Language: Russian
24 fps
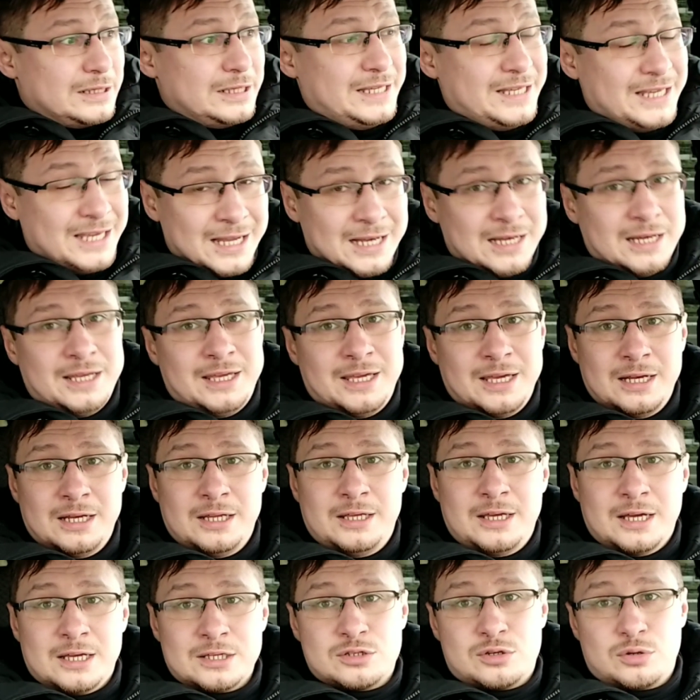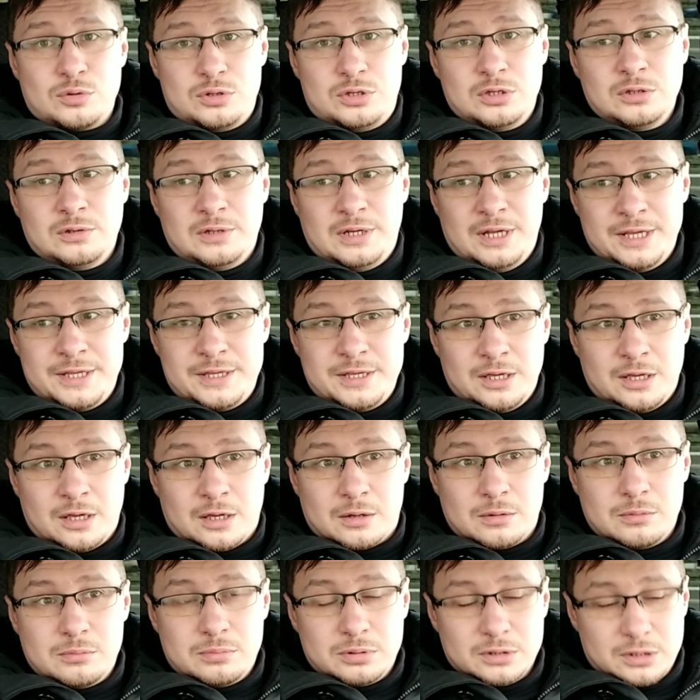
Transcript: Еле-еле я скрутил летние,